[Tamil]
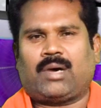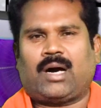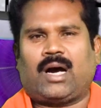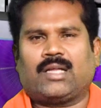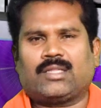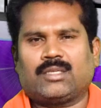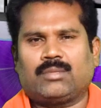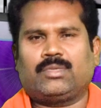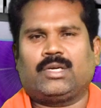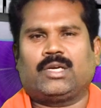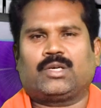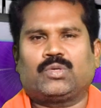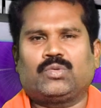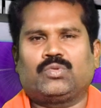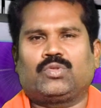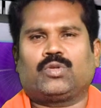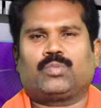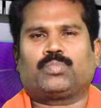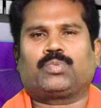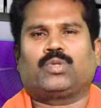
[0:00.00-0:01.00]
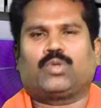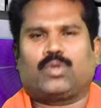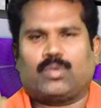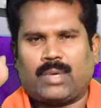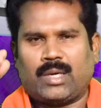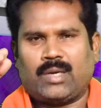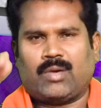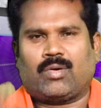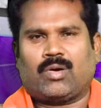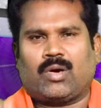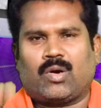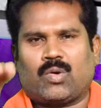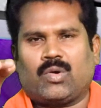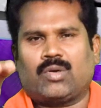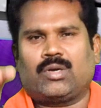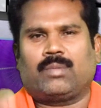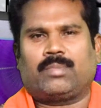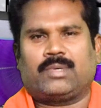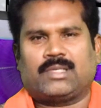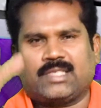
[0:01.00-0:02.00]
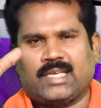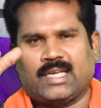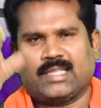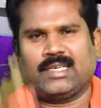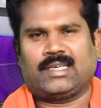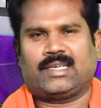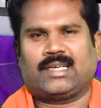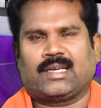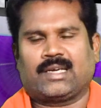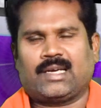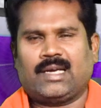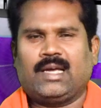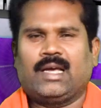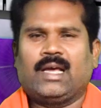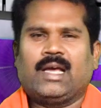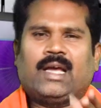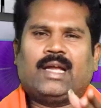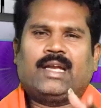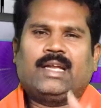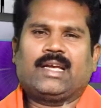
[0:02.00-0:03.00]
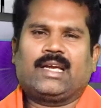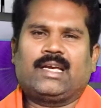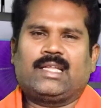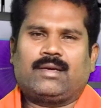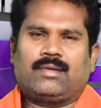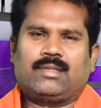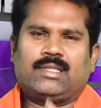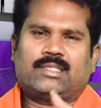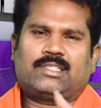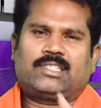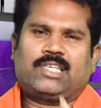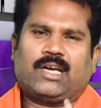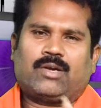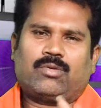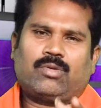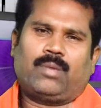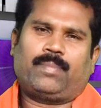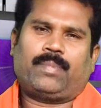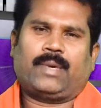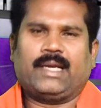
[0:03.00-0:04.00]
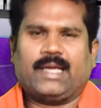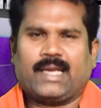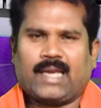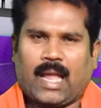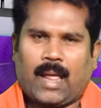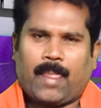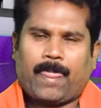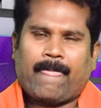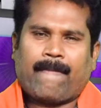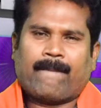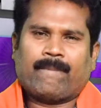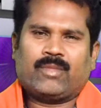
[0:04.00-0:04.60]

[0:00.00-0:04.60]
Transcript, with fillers: மாதம் எட்நூற்றி முப்பது ரூபாய் அவங்க அக்கௌண்ட்டில் போய் சேர்ந்துட்டு இருக்கு நீங்கள் இதை வந்து செக் கூட பண்ணிக்கலாம்